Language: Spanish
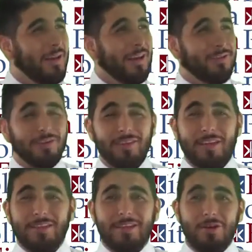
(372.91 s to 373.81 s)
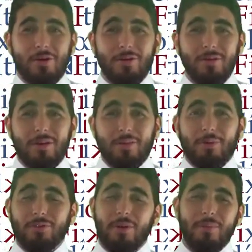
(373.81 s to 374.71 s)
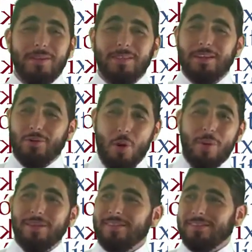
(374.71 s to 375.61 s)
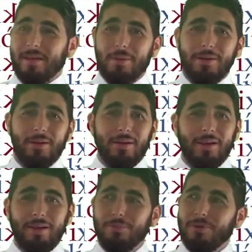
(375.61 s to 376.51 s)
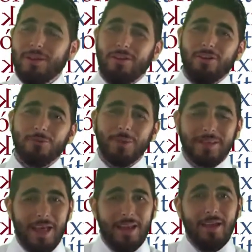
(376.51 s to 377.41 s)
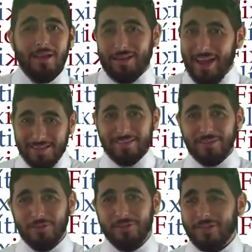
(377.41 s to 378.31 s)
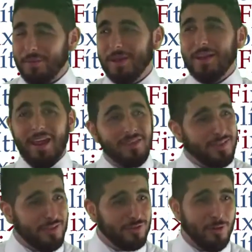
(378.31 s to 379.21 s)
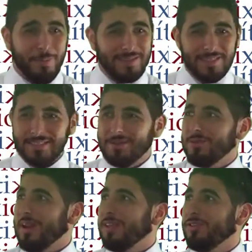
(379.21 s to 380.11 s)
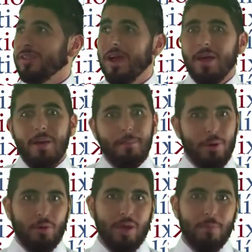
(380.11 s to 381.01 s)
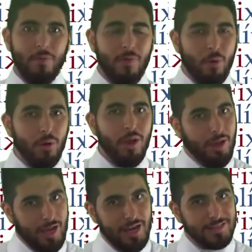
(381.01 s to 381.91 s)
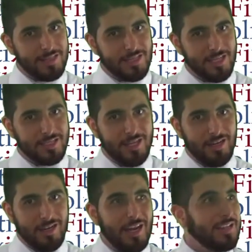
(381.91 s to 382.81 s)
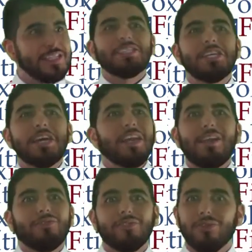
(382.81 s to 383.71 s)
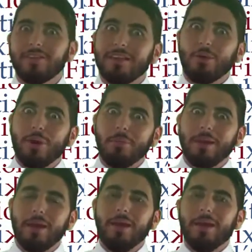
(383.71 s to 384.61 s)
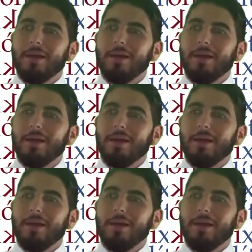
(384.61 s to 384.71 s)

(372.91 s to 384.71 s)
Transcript: Entonces el señor, pues obviamente el joven se estaba ahí muriendo en el hospital. Gracias a Dios está bien, gracias a Dios no pasa de ser una anécdota, pero oigan por favor, ¿qué les, enseñas qué les enseñan a los estudiantes de la UNAM que...